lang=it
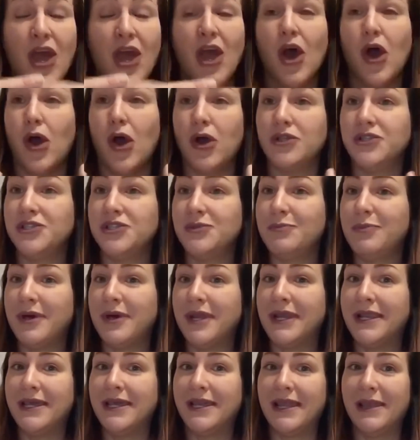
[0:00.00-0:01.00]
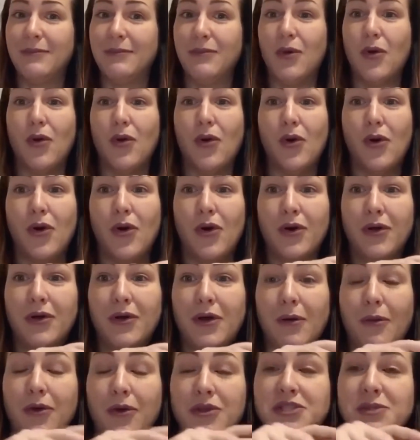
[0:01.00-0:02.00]
Oggi parleremo,
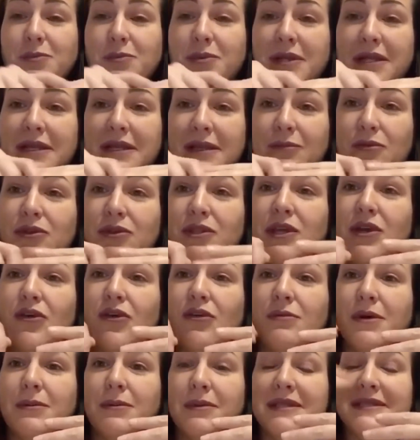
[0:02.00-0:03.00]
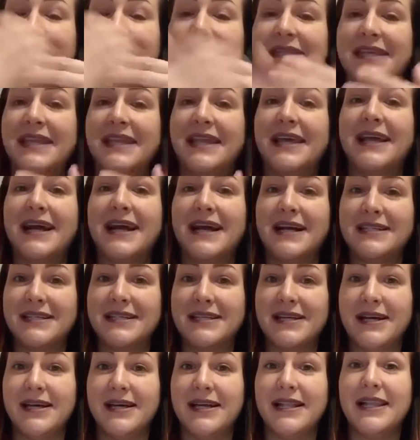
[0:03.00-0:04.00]
oggi parleremo di come mantenere a
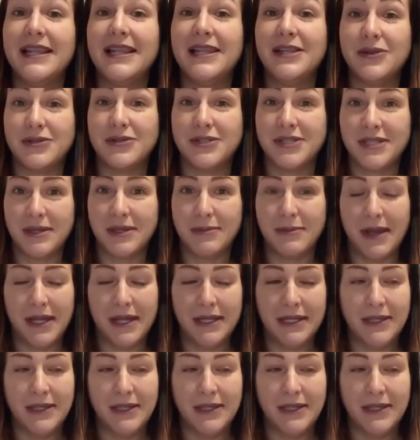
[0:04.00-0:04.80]
casa le nostre mani.